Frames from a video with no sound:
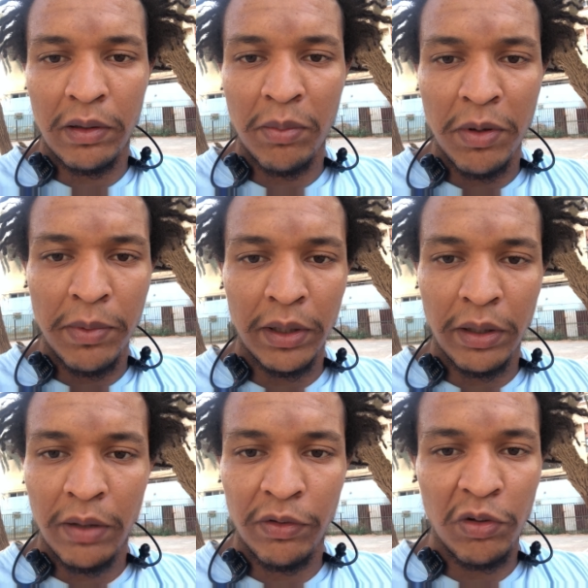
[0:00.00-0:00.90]
800000
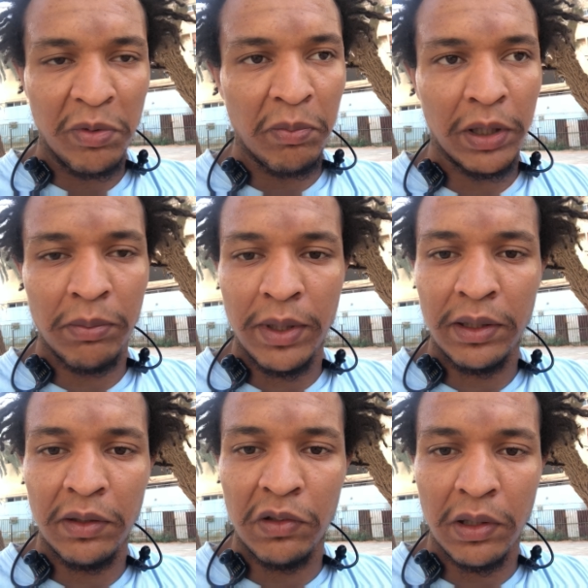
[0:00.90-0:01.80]
آه، يجيب صباط مليح
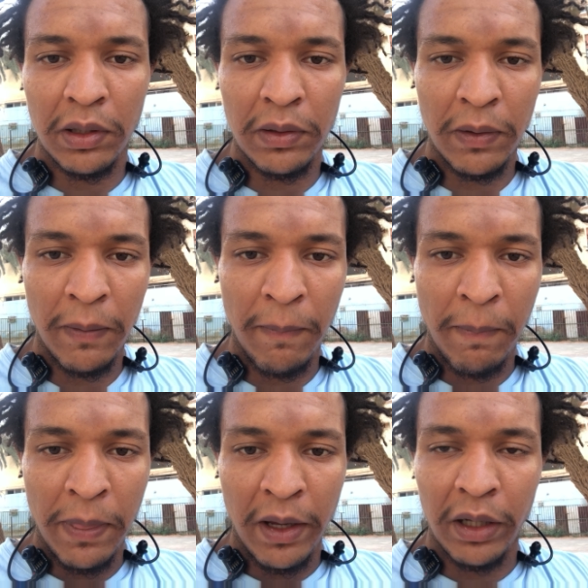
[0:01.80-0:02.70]
تاع الجريه
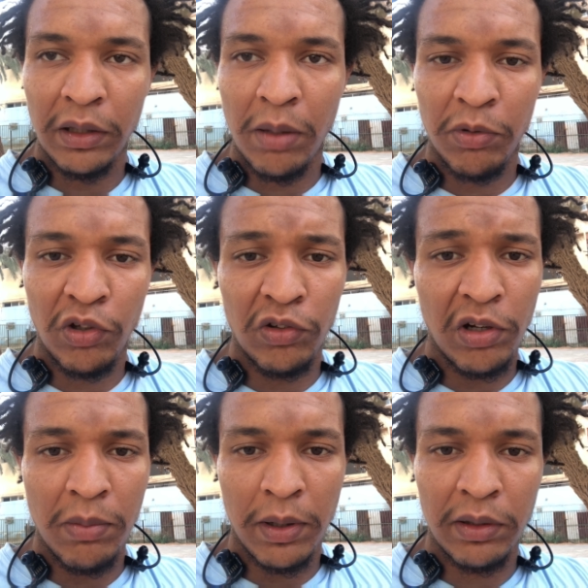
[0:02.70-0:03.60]
هكذا باش
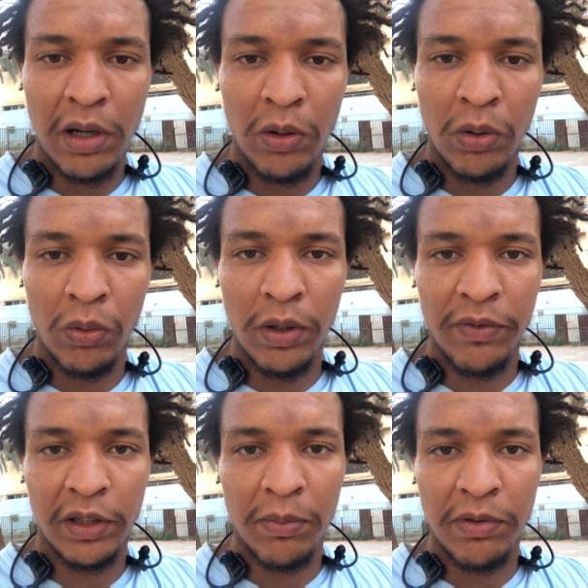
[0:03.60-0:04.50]
يجري مرتاح
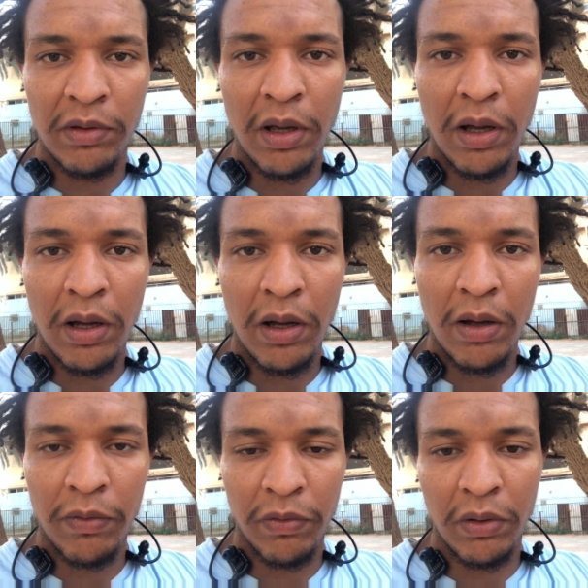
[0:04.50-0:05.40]
ويفيتي
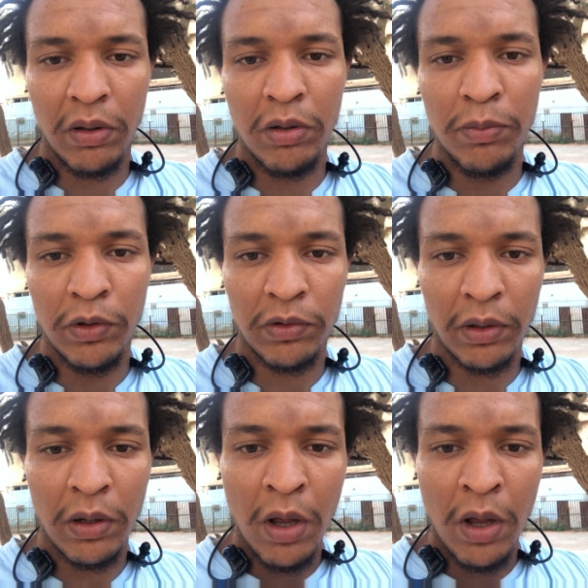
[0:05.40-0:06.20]
بزاف آه، لي بليسير